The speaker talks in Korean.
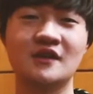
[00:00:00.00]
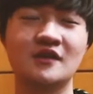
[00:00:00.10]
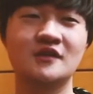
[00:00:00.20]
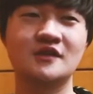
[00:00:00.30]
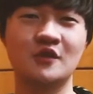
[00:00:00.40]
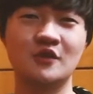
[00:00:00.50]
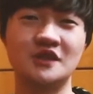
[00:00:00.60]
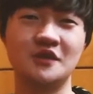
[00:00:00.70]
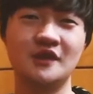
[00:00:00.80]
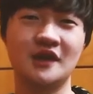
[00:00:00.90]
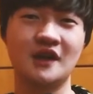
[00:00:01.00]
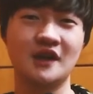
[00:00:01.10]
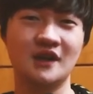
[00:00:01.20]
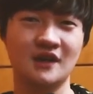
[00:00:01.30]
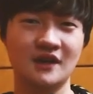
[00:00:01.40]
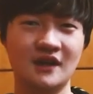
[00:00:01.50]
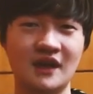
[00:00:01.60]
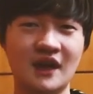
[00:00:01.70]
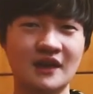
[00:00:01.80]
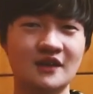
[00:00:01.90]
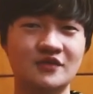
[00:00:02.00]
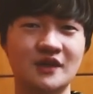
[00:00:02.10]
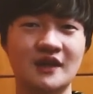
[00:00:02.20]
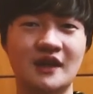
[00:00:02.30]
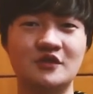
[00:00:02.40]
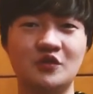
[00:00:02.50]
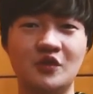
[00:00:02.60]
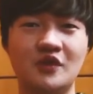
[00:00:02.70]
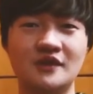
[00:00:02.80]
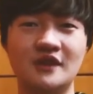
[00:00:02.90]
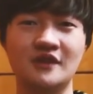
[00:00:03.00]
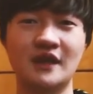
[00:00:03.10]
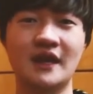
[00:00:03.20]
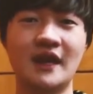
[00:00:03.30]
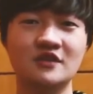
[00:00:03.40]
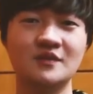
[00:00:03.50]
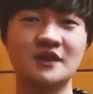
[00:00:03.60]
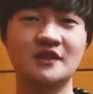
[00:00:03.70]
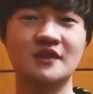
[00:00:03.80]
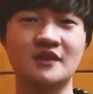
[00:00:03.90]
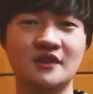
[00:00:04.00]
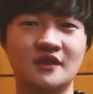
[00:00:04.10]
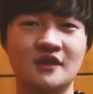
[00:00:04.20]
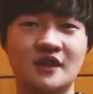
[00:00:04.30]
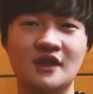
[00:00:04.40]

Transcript: 그, 그리고 지원이가 하나 두 개 다 조언을 이렇게 해주면서